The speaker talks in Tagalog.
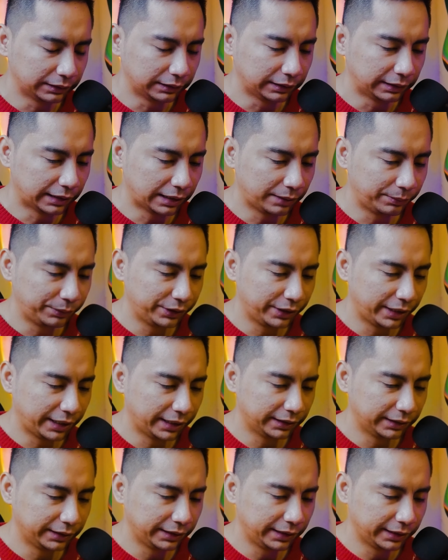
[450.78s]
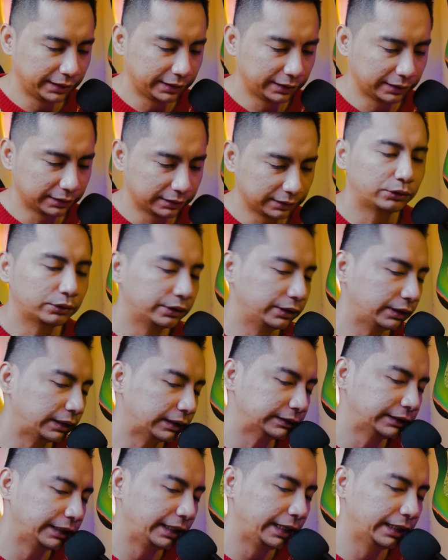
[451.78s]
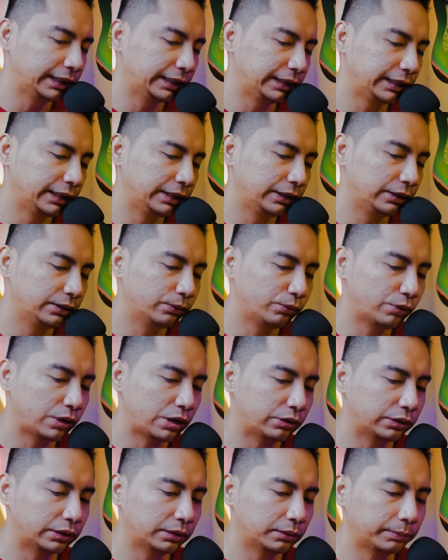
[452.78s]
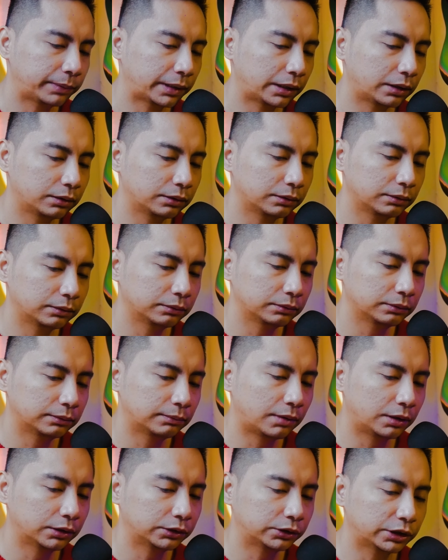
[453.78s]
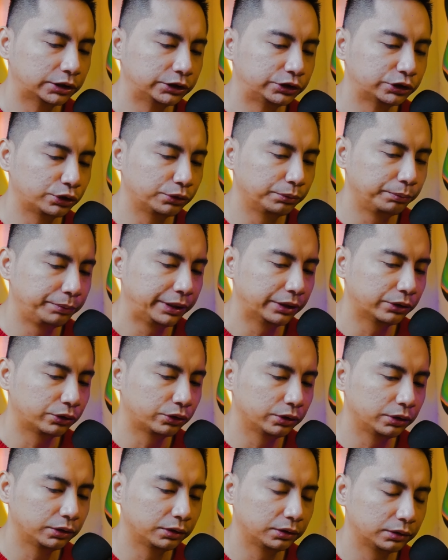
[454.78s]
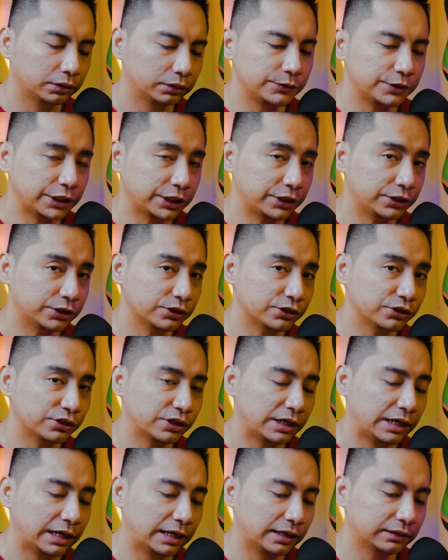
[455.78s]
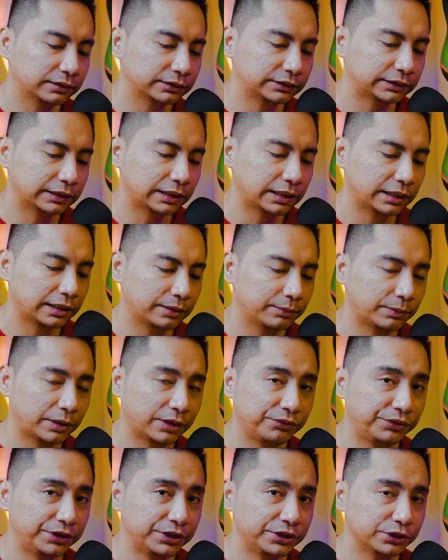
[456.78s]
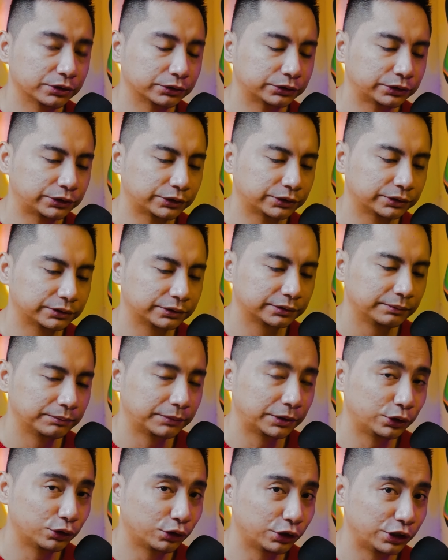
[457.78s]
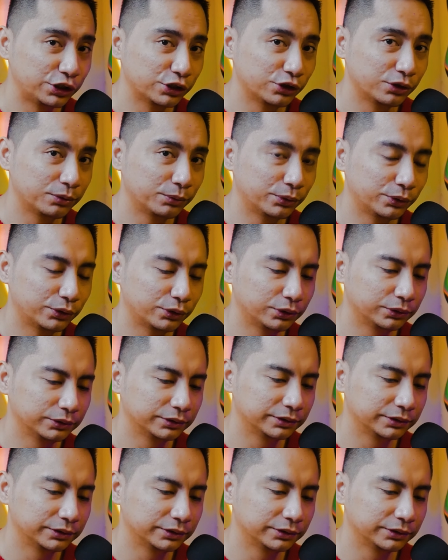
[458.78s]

Grabe yung ending. Ito ay kasi ending, gumawa ko ng parang montage or b-roll. Check nyo na lang sa mga videos ko. Panoorin nyo ng buo.